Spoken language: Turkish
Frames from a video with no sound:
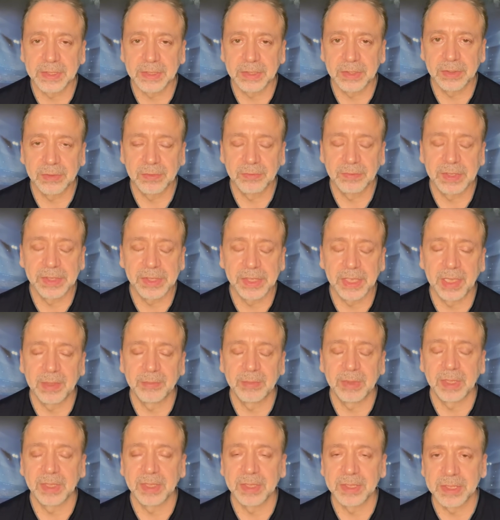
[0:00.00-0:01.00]
ve
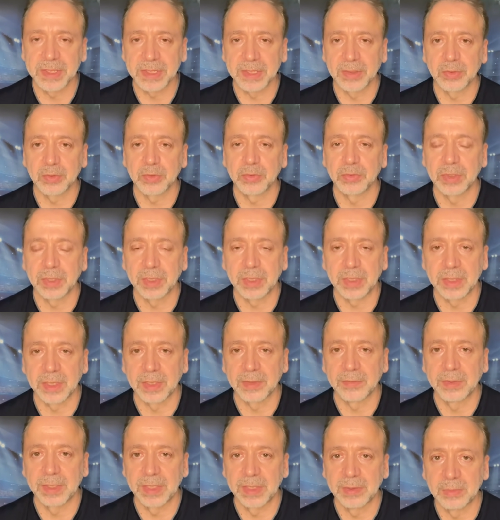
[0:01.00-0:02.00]
camiaya sezon sonuna
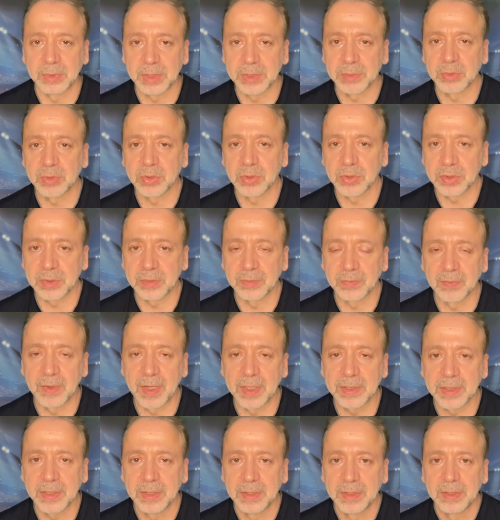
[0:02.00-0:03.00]
kadar verilmiş bir sözüm
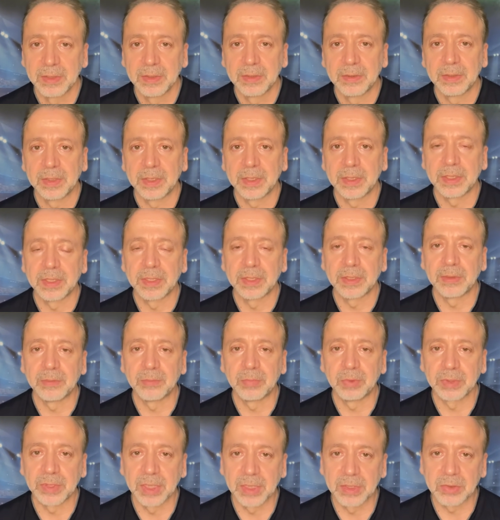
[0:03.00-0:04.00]
var. Ee,
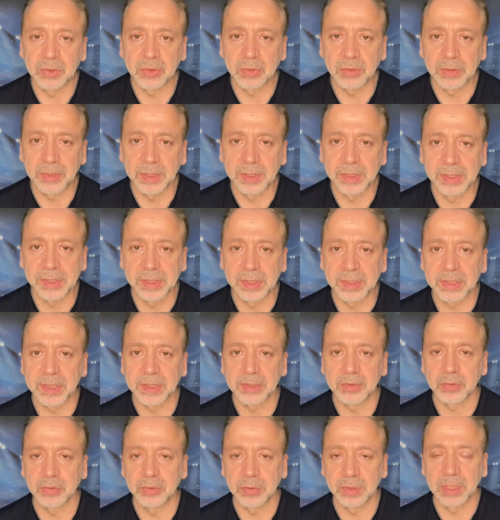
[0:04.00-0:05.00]
bundan sonra işte
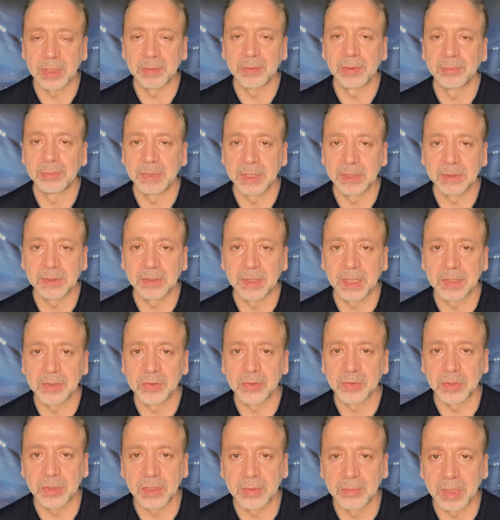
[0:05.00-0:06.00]
sezonu tamamladıktan
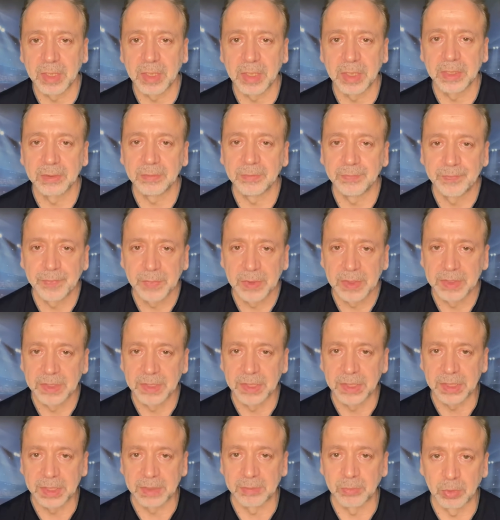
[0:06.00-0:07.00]
sonra bakalım
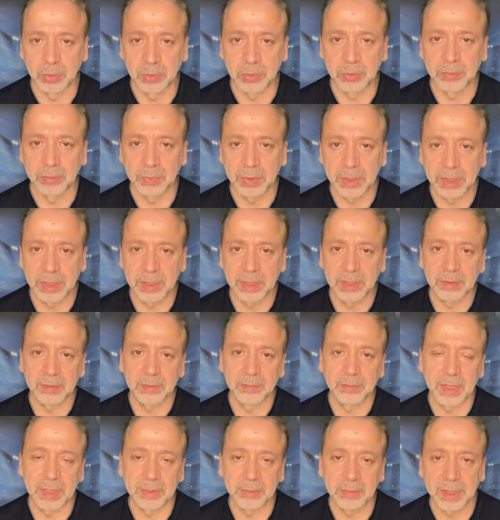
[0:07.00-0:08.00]
seçim olur mu ki
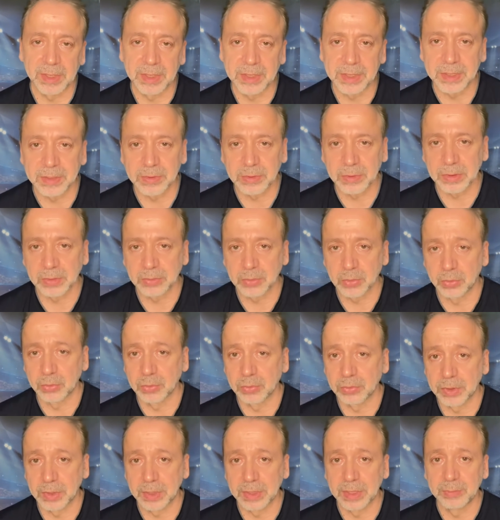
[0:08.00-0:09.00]
ben Mayıs
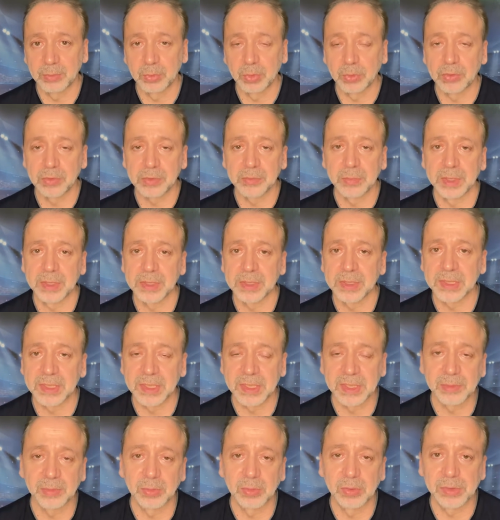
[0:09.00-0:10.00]
sonunda 29 Mayıs'ta
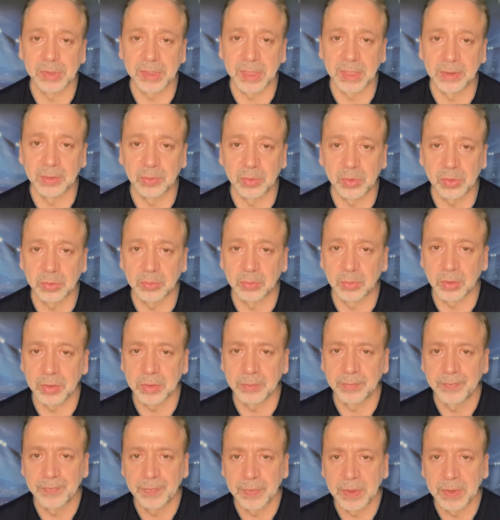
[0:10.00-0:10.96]
seçim olacağını düşünmüyorum.